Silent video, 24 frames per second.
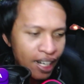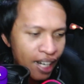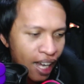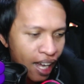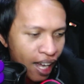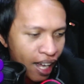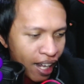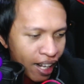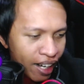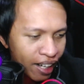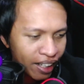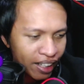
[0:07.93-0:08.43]

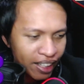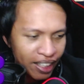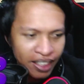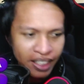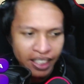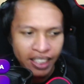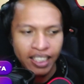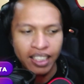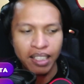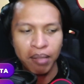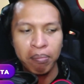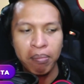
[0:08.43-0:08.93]
hari
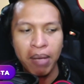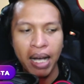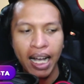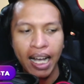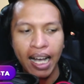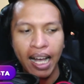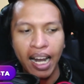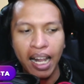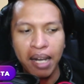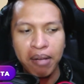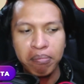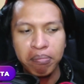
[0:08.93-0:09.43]
ini kita
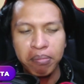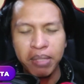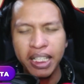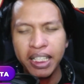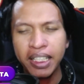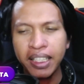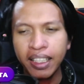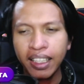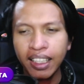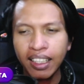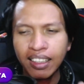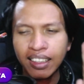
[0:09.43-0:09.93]
bakalan
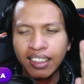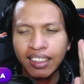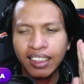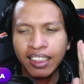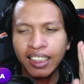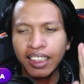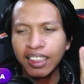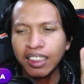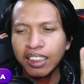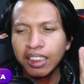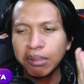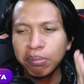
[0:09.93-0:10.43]
bikin
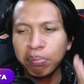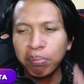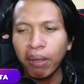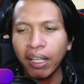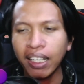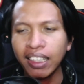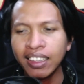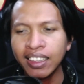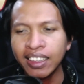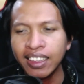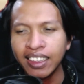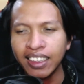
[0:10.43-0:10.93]
skin
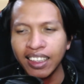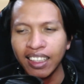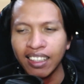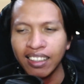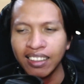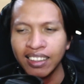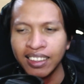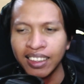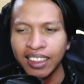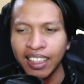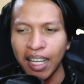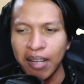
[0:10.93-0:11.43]

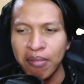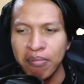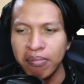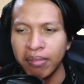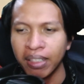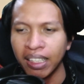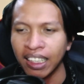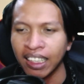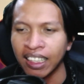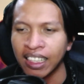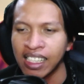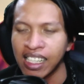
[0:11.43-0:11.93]
spesial
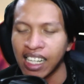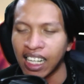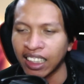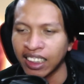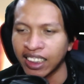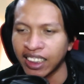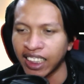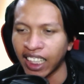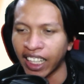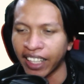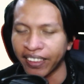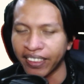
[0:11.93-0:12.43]
stumble guys
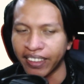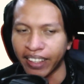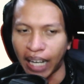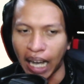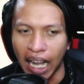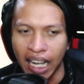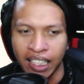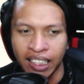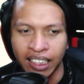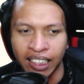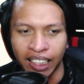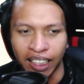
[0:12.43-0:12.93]
yang
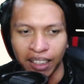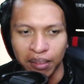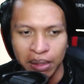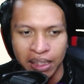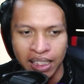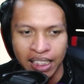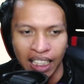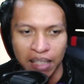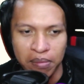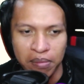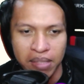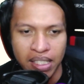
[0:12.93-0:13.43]
terakhir Mr.